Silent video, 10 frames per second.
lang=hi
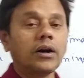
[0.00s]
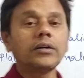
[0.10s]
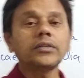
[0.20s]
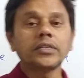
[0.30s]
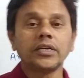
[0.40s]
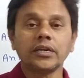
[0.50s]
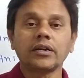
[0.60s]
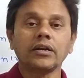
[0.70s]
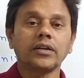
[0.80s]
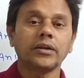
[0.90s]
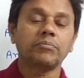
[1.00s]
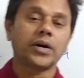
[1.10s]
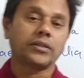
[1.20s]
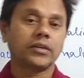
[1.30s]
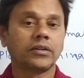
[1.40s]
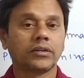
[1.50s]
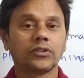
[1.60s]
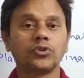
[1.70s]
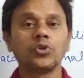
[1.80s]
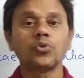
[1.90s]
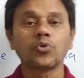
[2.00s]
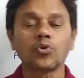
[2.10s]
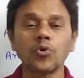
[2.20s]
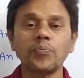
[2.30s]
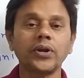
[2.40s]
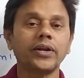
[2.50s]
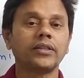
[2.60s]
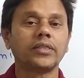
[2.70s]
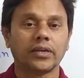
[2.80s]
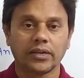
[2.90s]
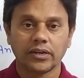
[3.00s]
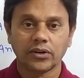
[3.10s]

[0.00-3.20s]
ऑन्स हिकल के बाद जो कोपलैंड थे